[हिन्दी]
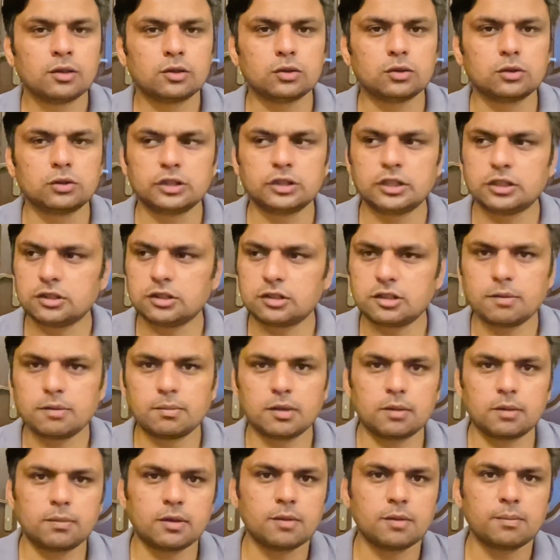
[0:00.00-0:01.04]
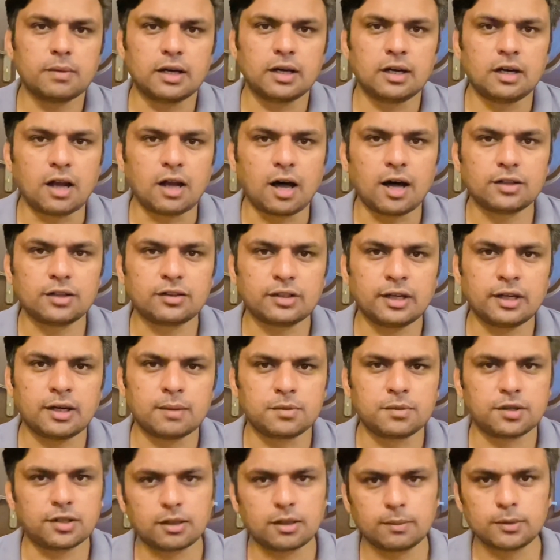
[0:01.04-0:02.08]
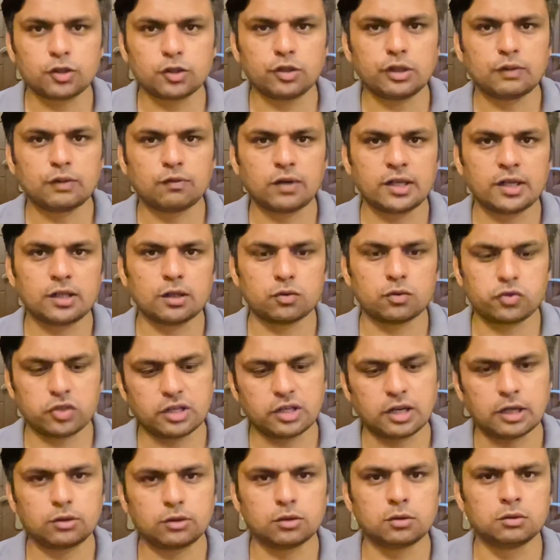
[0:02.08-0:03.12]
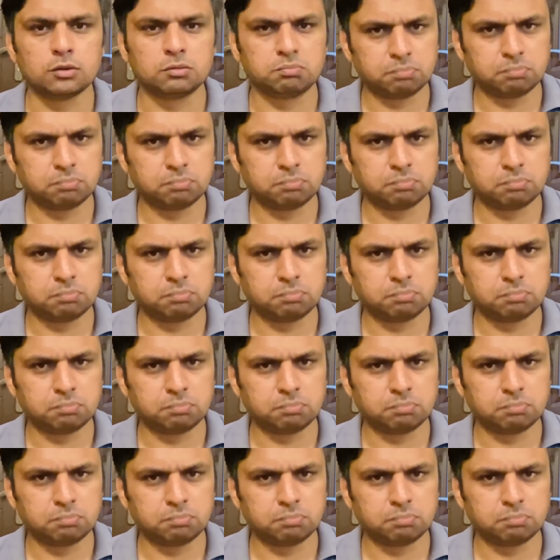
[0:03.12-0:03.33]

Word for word: तो ये जितने बड़े बड़े महलात हैं अमेरिका में तो एक वाइट हाउस है यहाँ तो